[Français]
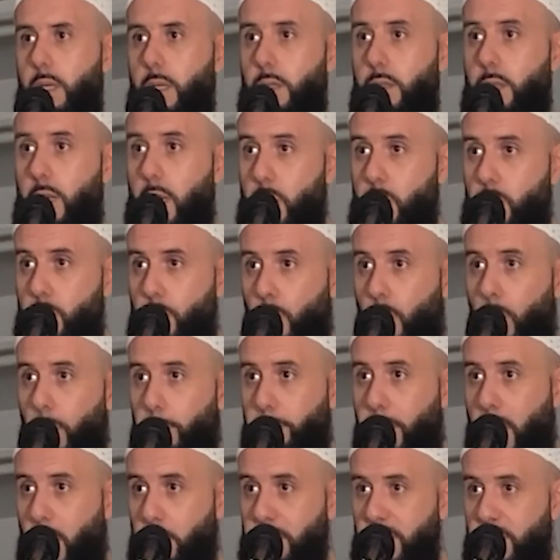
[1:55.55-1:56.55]
Des gens
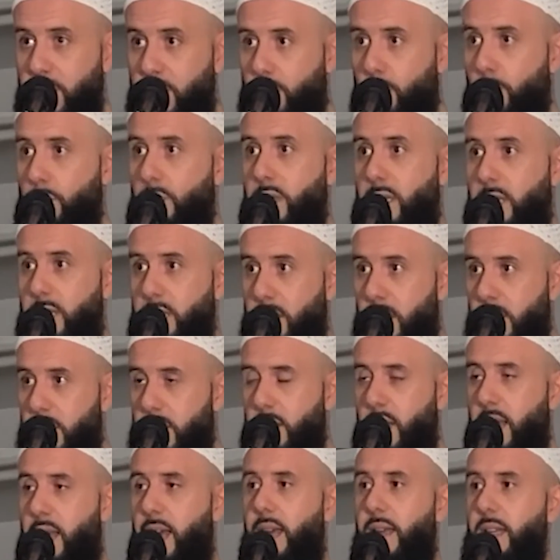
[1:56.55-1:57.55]
parmi ceux qui
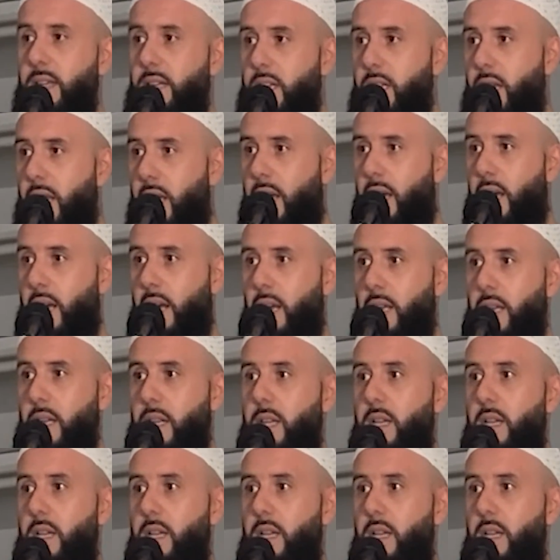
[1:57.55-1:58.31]
disent La ilaha